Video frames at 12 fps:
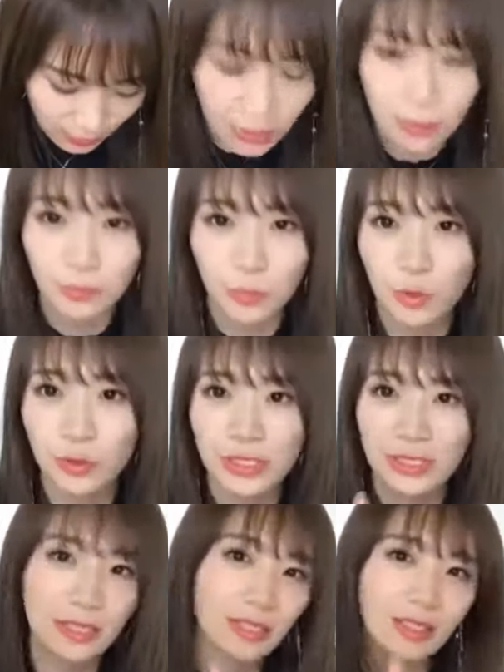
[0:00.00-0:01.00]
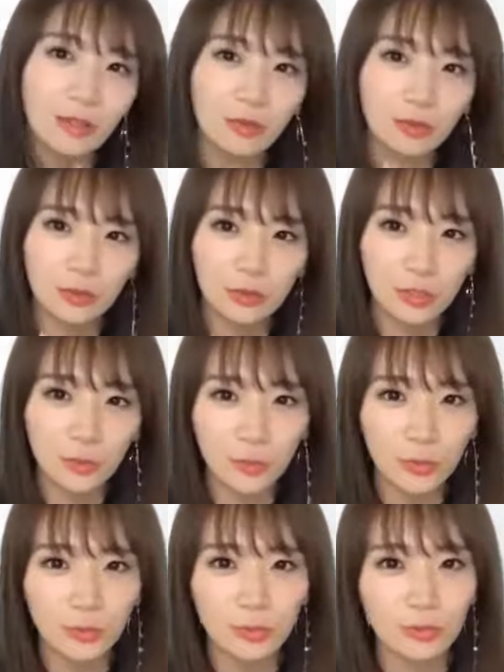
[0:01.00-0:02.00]
うじゃあもう個人的な本当
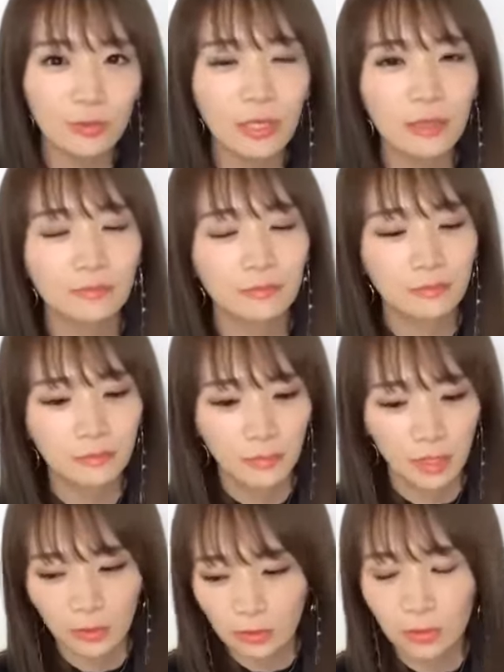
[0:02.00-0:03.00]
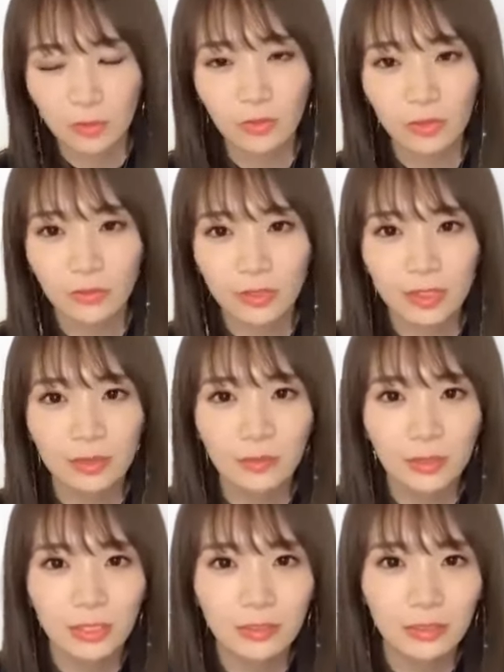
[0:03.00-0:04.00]
グループのことはいろんなとこで言わせて
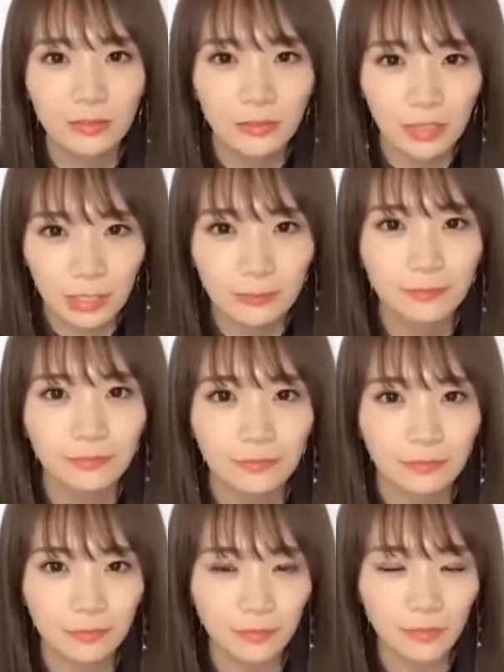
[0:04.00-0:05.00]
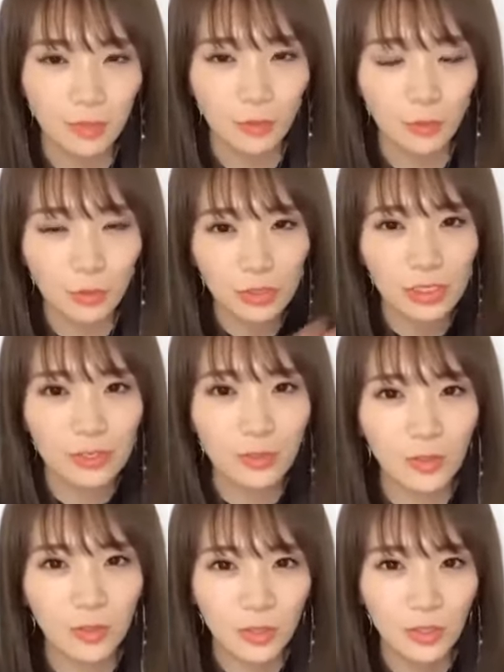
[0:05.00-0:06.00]
もらったので今年
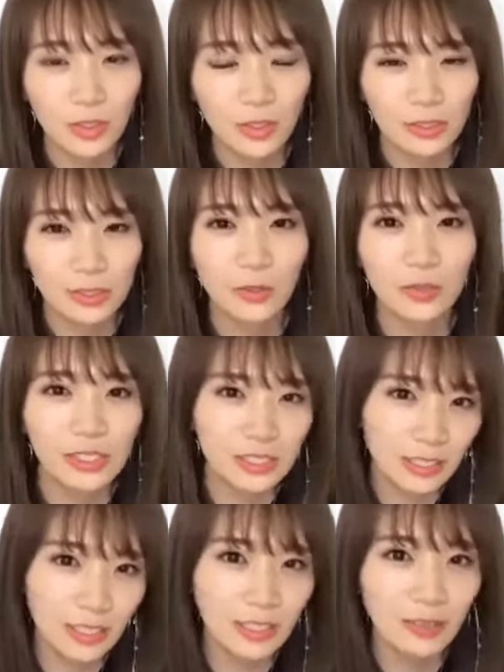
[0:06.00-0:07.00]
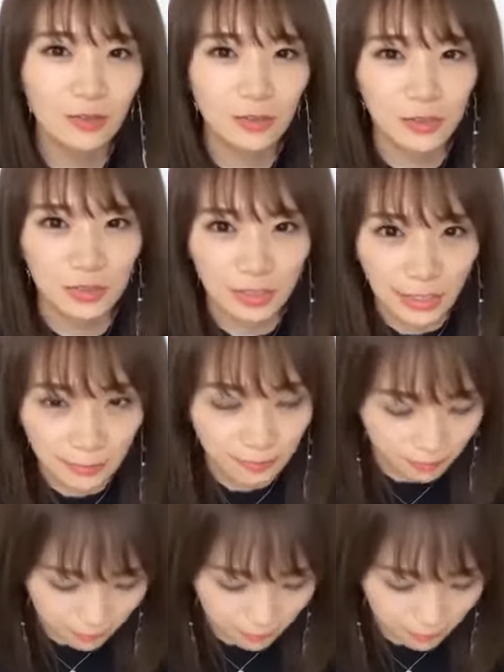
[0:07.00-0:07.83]
のじゃあ個人的なのにそれね